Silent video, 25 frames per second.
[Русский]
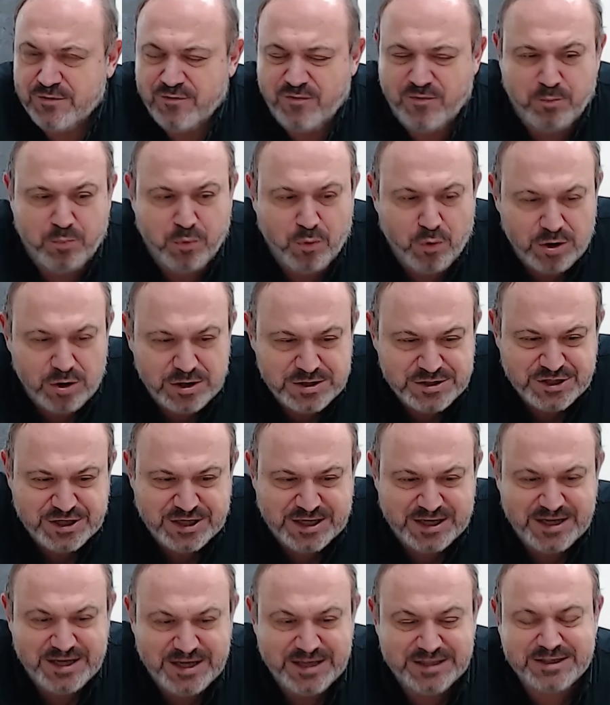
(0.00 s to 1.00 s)
В
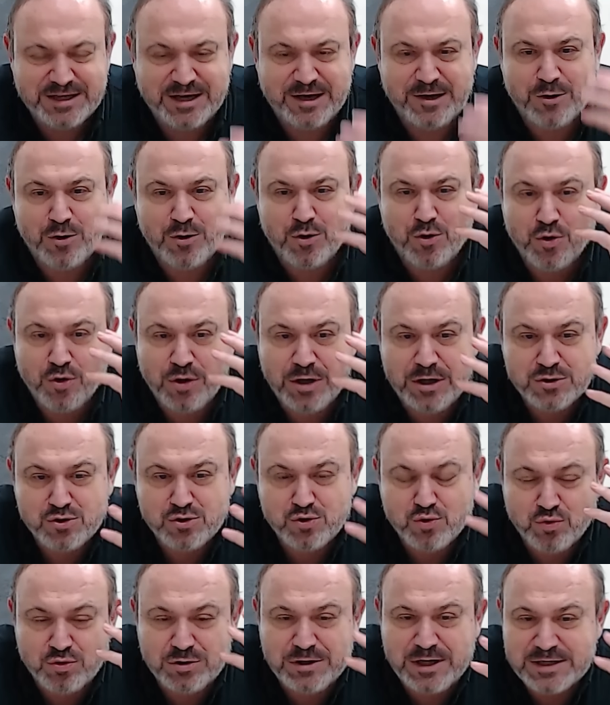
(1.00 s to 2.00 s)
Польше это
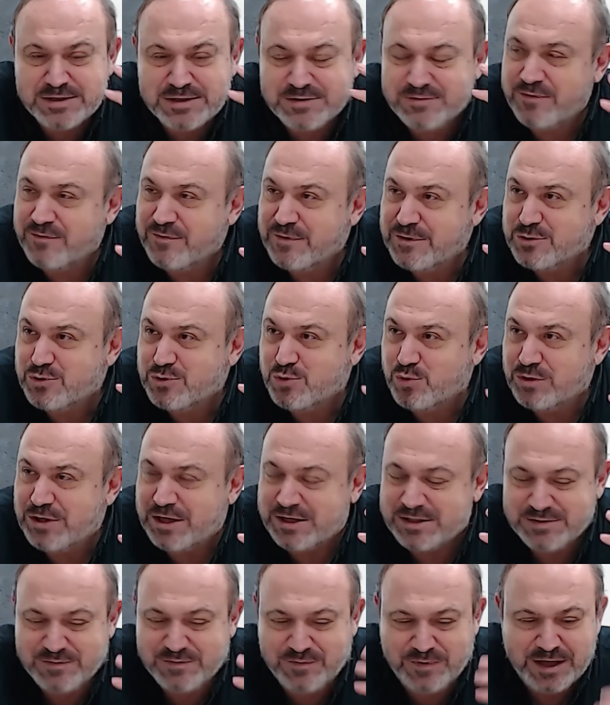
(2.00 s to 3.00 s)
государство в
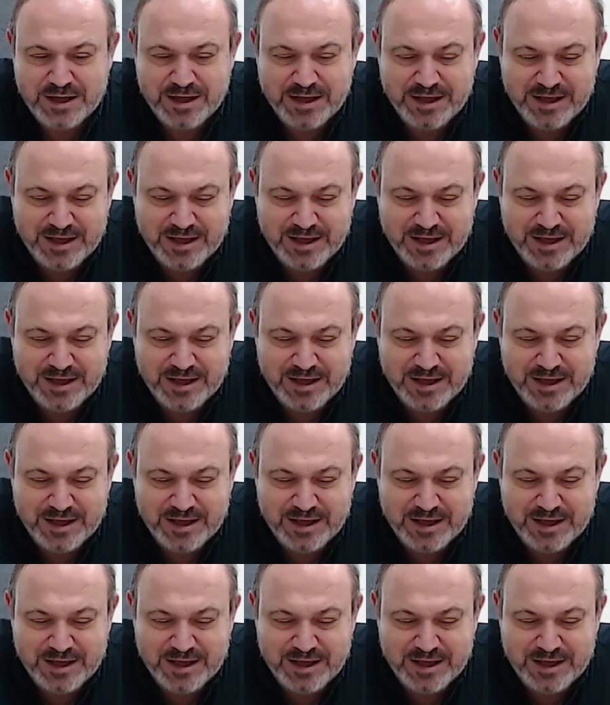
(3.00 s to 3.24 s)
государстве